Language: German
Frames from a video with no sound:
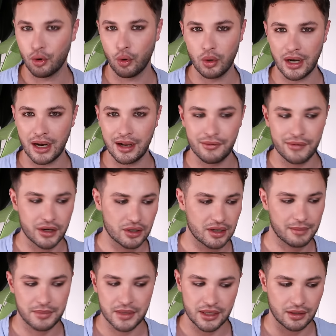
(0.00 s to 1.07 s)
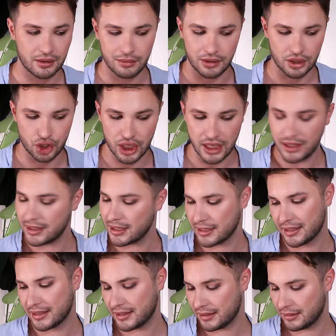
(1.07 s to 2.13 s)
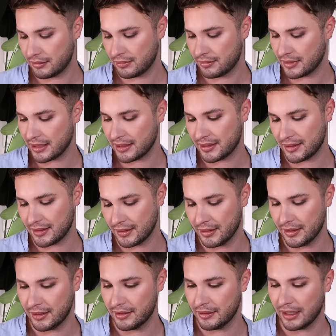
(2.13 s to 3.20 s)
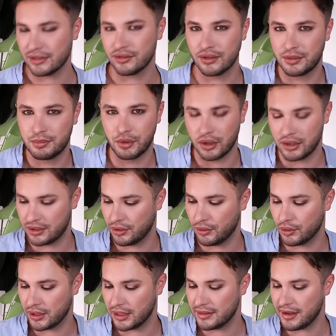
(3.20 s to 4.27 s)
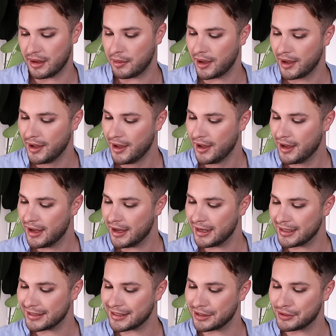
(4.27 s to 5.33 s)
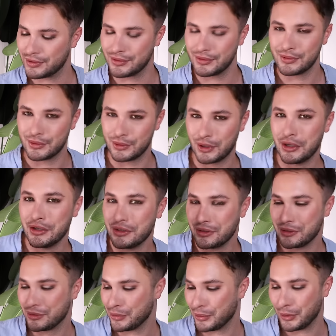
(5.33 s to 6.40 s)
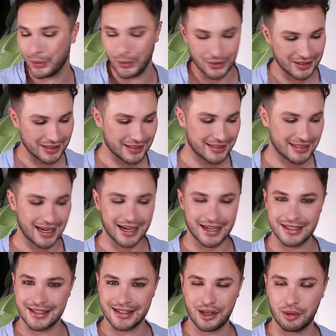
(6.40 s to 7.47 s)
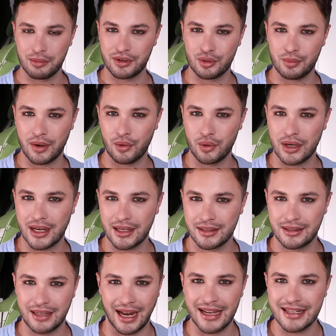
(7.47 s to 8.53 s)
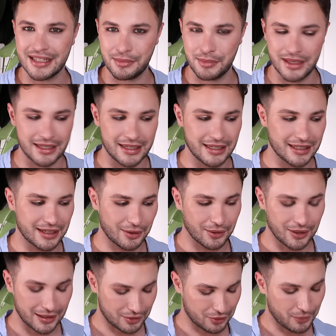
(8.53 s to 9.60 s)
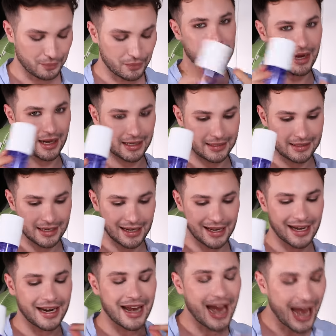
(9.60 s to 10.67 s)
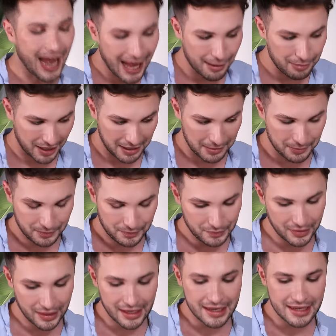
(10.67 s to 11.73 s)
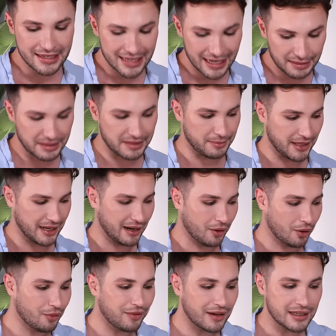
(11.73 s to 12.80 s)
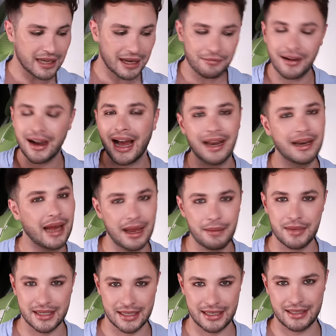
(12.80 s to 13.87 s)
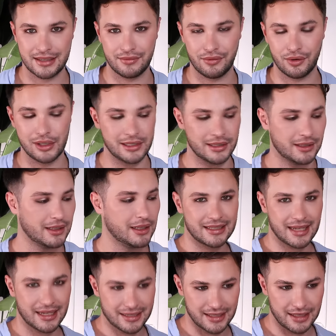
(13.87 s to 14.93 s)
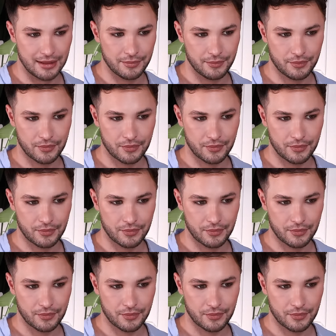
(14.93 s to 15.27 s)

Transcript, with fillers: Code angewendet, habe nicht gecheckt, dass das, äh, also ich benutze den Code ja selber, äh, dass das so groß ist. Die anderen sind, glaube ich, so bei 130 Milliliter oder so. Mag ich sehr gerne, aber ich hatte mir auch, weil ich einfach alle einmal testen wollte, das hier